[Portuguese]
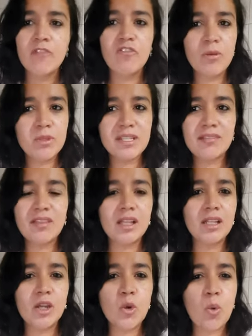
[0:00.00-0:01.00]
Vamos
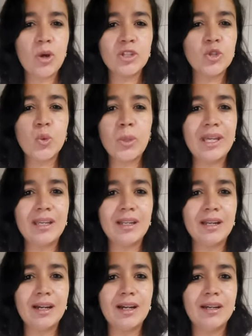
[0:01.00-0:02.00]
entender o quanto o
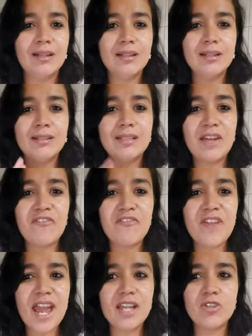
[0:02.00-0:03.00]
Irã
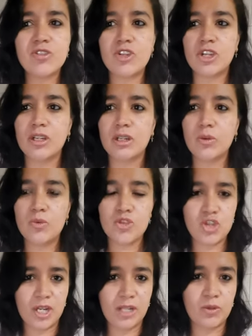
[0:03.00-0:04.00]
defende
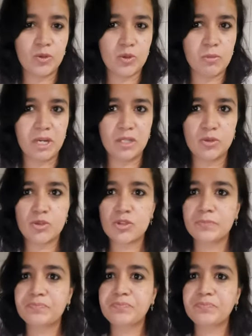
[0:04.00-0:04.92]
os direitos humanos.